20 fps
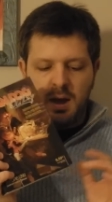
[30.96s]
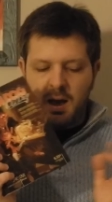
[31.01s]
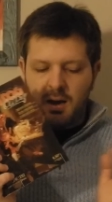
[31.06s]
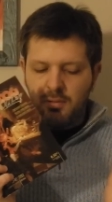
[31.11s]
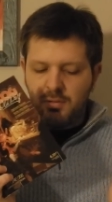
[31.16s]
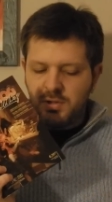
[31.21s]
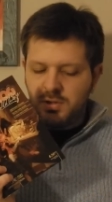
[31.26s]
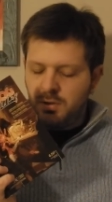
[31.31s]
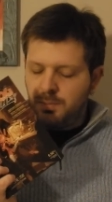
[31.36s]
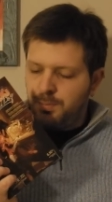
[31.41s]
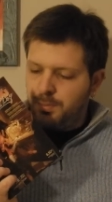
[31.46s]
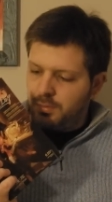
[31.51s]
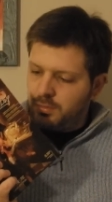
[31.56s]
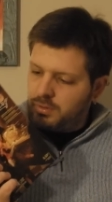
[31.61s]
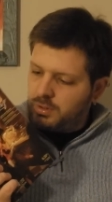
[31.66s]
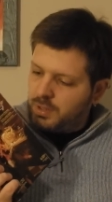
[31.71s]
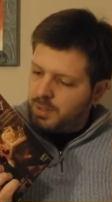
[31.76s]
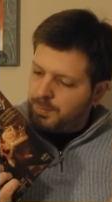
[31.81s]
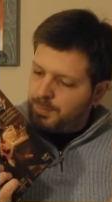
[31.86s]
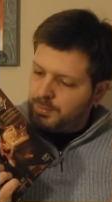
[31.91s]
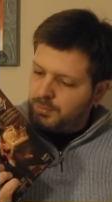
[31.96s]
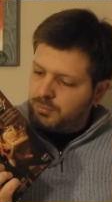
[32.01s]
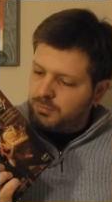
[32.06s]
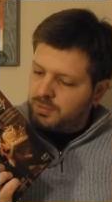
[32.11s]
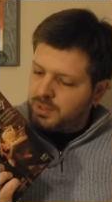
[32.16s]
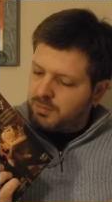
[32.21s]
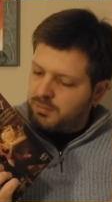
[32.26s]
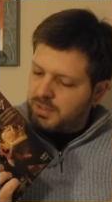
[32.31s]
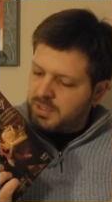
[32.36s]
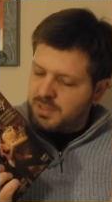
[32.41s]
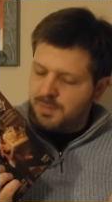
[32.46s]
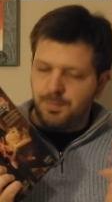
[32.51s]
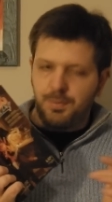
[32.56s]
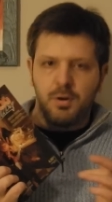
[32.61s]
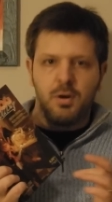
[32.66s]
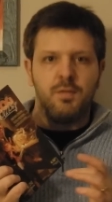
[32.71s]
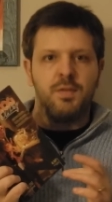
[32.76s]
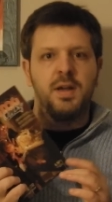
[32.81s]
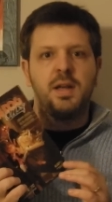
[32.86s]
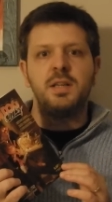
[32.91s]
A questo punto, dopo tutte queste
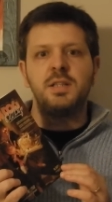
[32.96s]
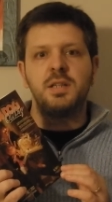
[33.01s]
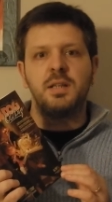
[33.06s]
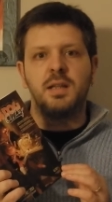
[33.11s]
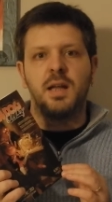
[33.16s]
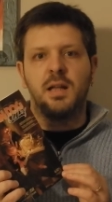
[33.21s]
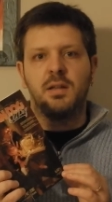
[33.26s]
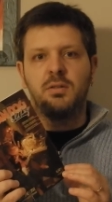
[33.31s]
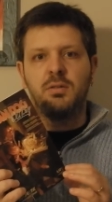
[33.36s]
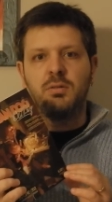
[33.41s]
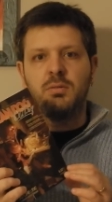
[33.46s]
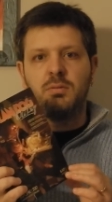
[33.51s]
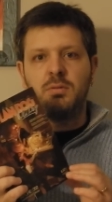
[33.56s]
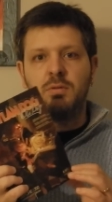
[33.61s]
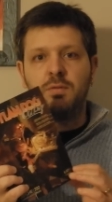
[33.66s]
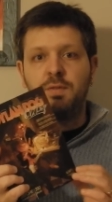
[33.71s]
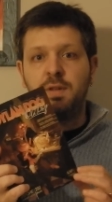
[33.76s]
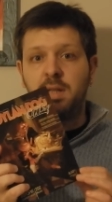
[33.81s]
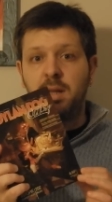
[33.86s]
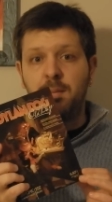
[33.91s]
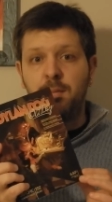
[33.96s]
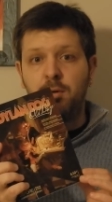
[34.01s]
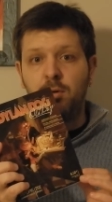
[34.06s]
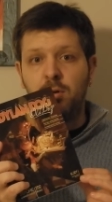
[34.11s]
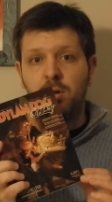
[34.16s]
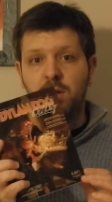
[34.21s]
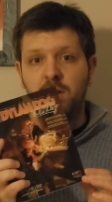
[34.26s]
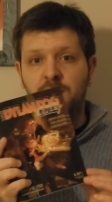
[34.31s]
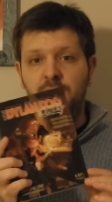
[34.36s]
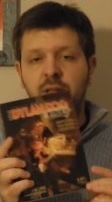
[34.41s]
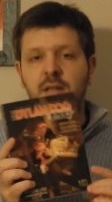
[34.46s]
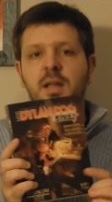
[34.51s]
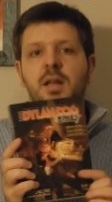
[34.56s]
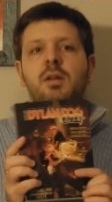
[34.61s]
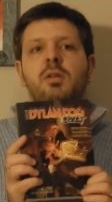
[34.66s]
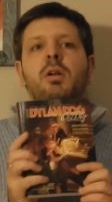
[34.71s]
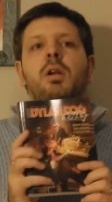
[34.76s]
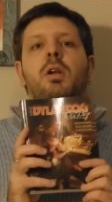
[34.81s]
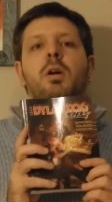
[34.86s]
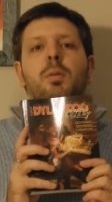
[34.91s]
prove che ci ha dato, non vediamo l'ora di
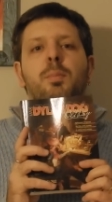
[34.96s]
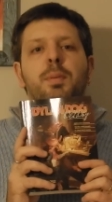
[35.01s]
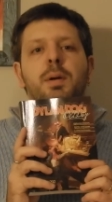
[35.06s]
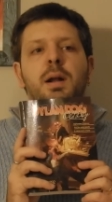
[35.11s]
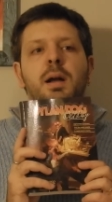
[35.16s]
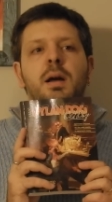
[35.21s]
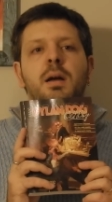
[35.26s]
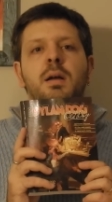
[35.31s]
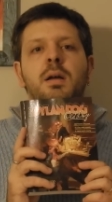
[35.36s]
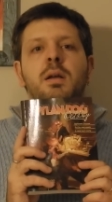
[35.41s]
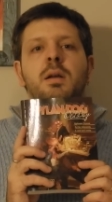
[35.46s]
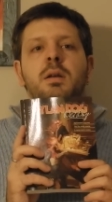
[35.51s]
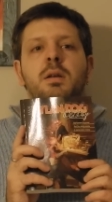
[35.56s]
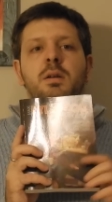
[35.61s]
vederlo all'opera